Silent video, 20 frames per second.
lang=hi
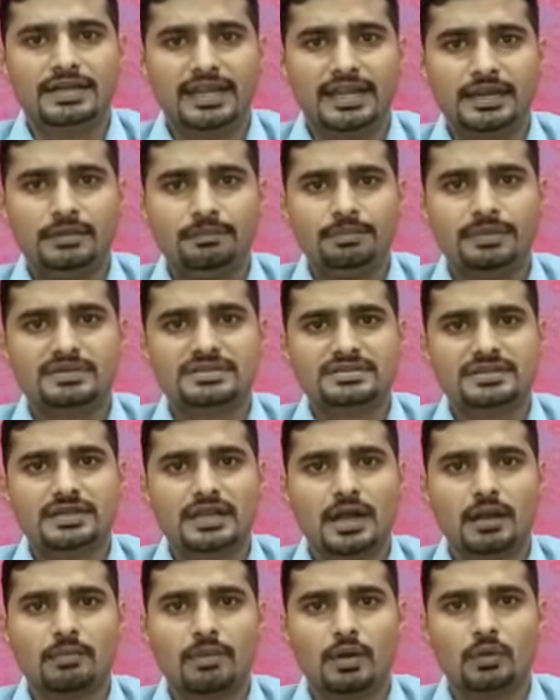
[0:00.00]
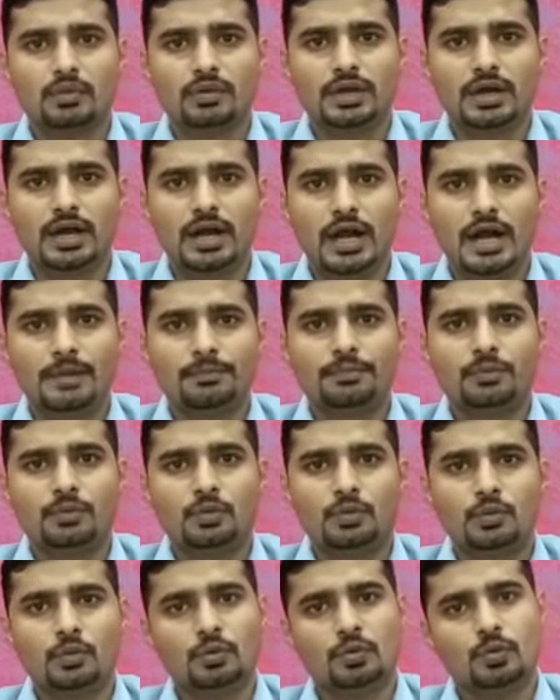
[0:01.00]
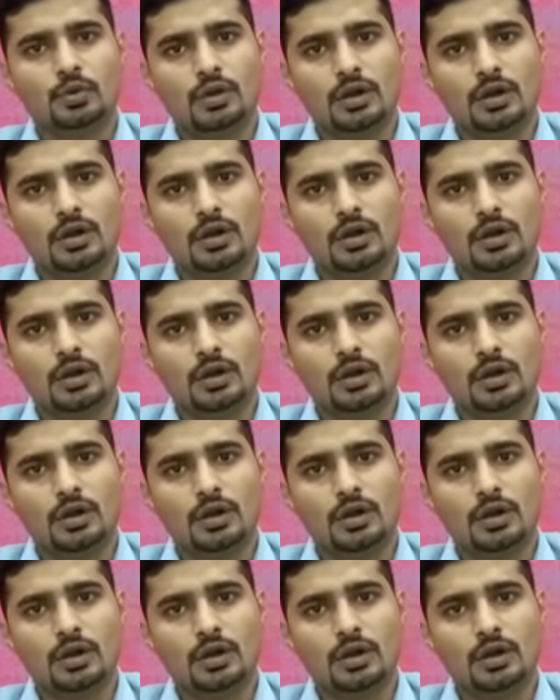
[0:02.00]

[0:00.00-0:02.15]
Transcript: टेन परसेंट अमाउंट आपको